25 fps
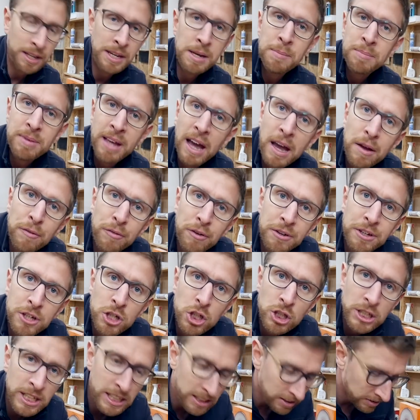dann nehmt ihr einfach eine
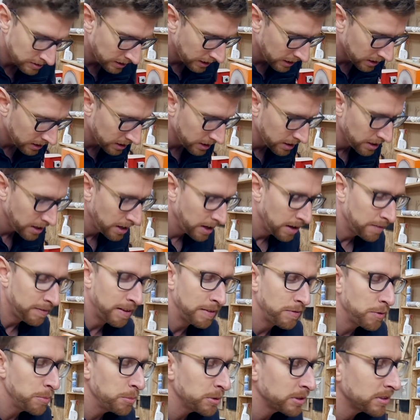Stichsäge,
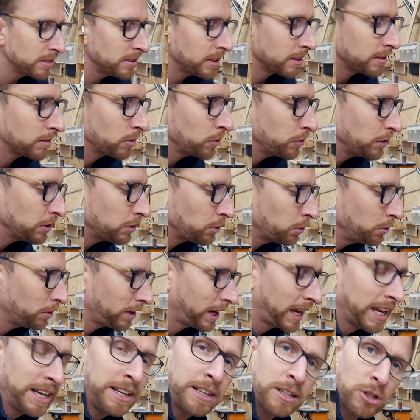weil wir müssen das sowieso
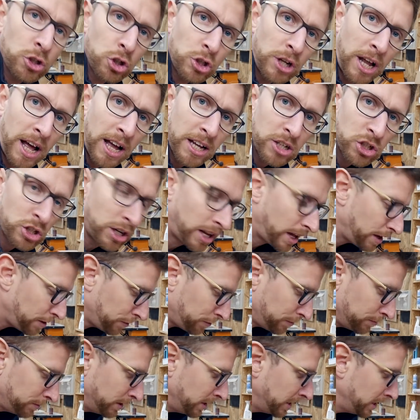noch händisch
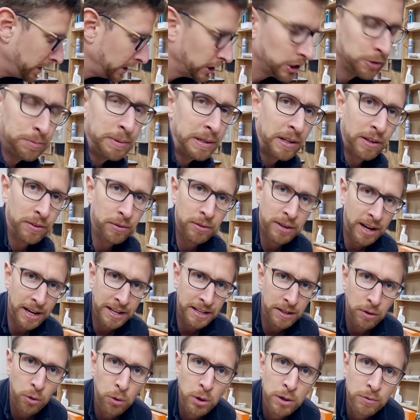nachschleifen. Spielt also
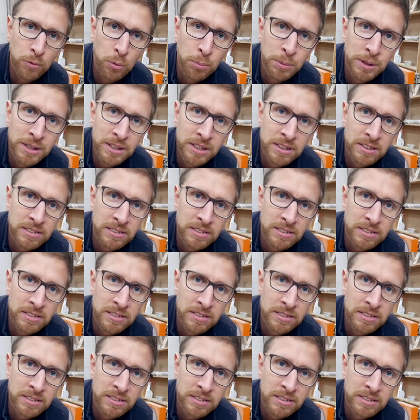keine Rolle, womit ihr